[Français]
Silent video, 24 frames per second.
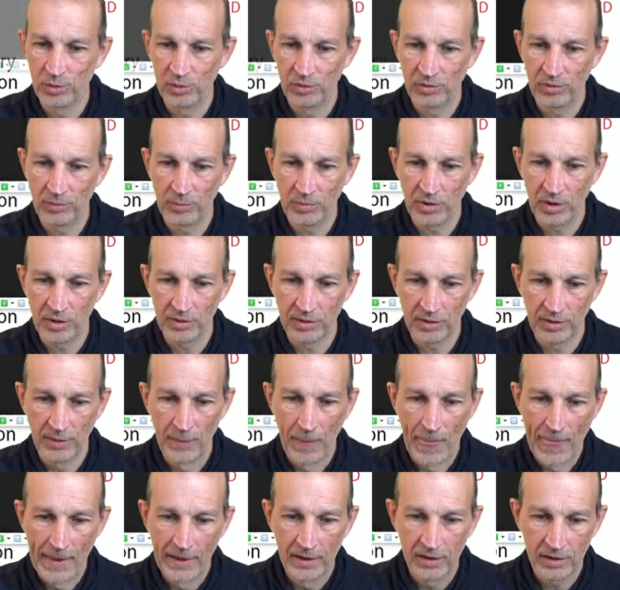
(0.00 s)
je vais prendre
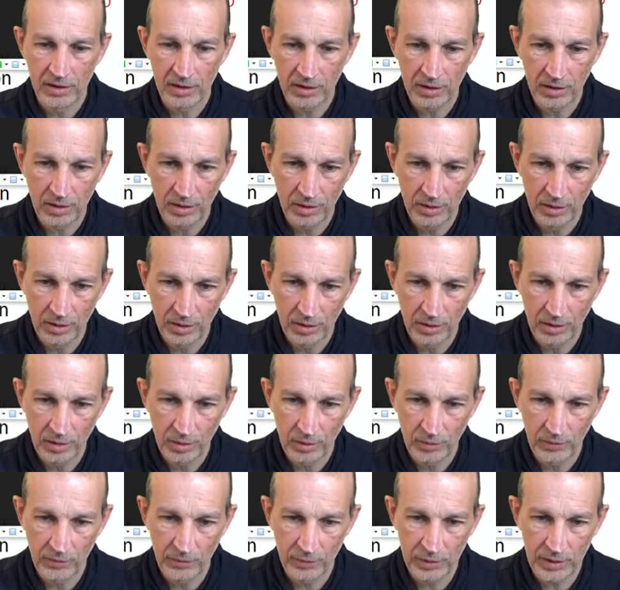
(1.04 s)
euh,
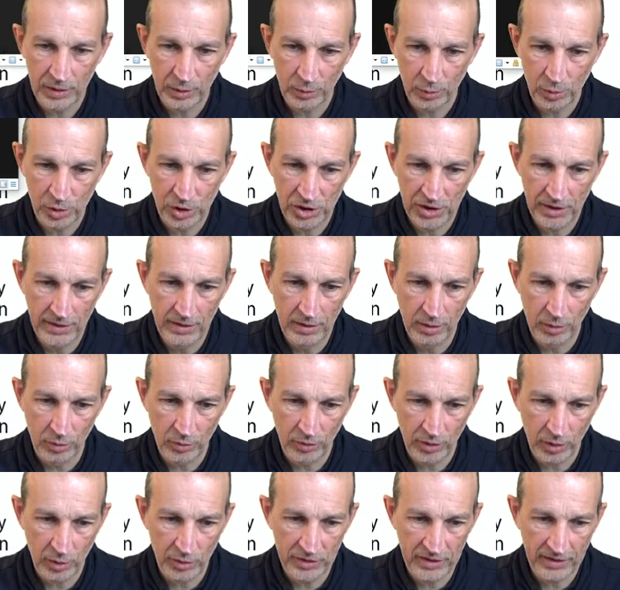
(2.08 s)
une fenêtre shell,
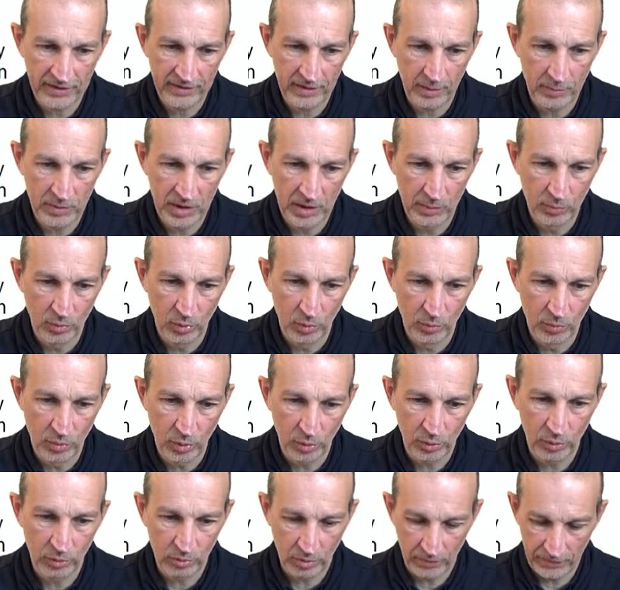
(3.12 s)
grandir ça un petit peu pour
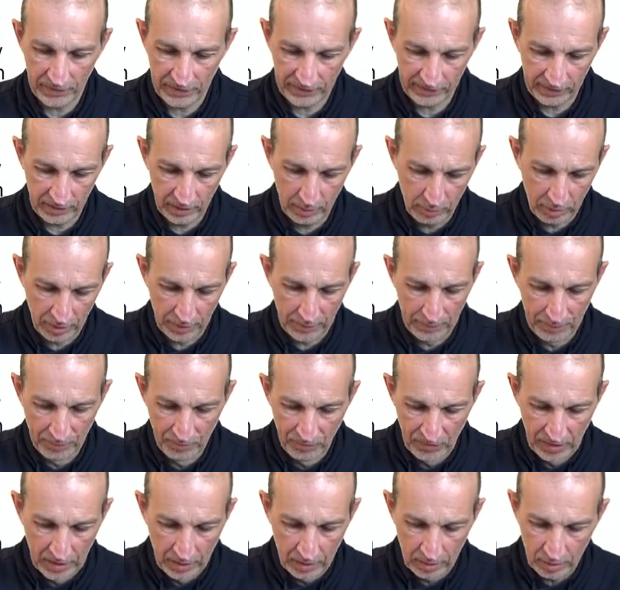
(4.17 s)
que ce soit visible.
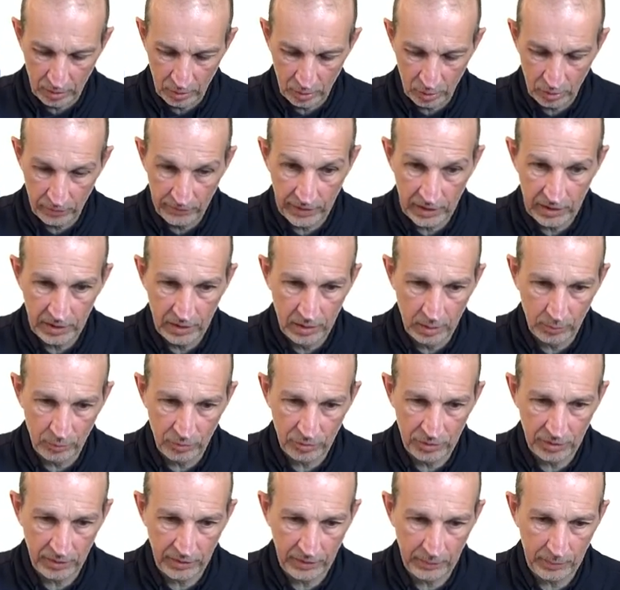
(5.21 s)
Je vais aller dans
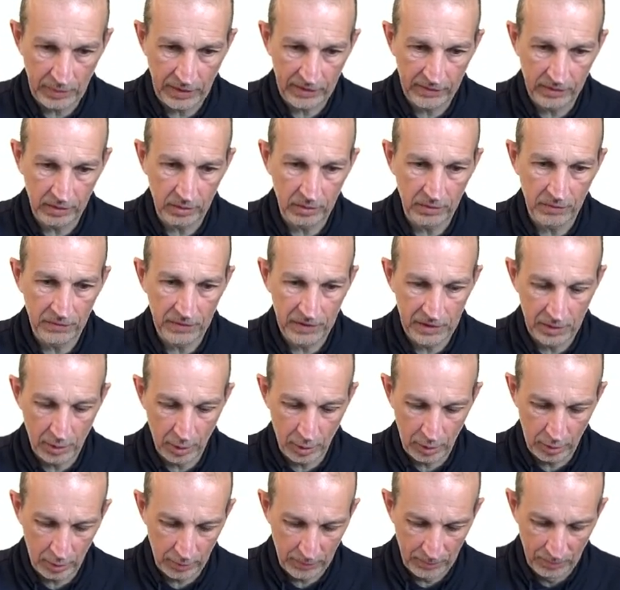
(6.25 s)
mon espace
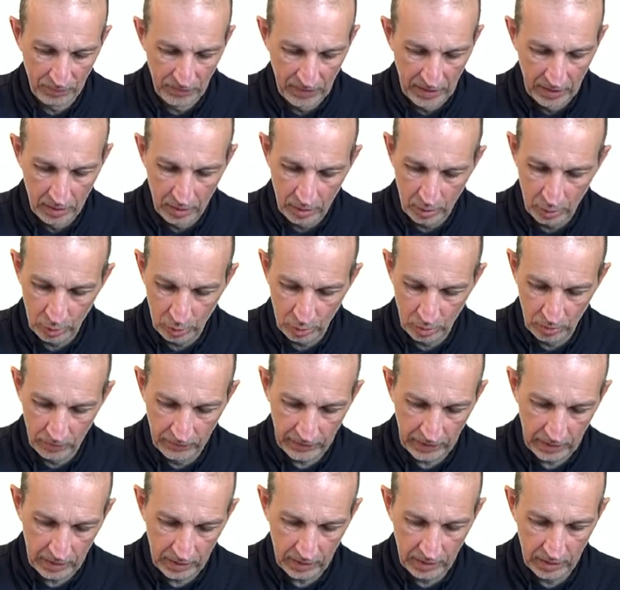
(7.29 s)
Fiddle, je
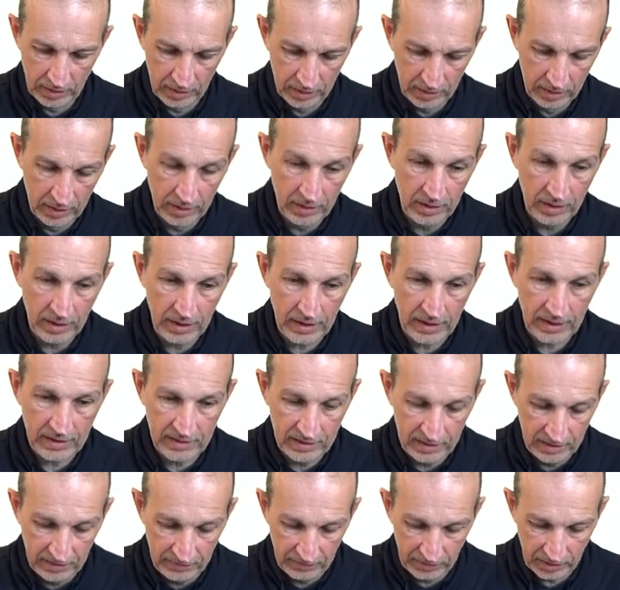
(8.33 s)
vais
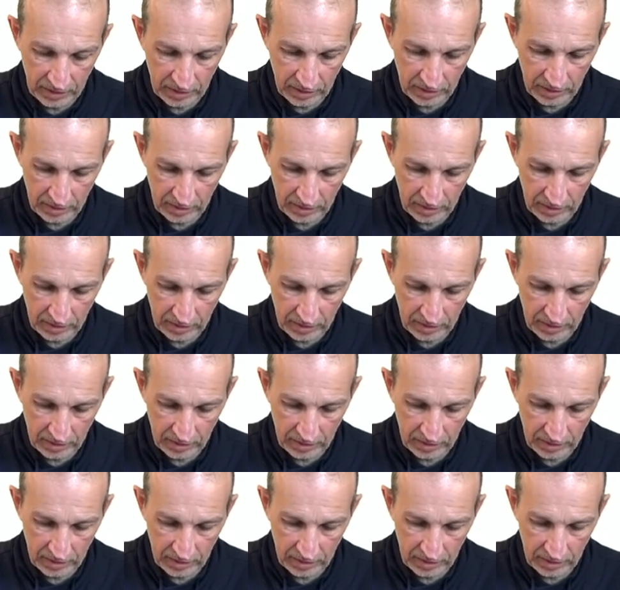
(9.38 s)
activer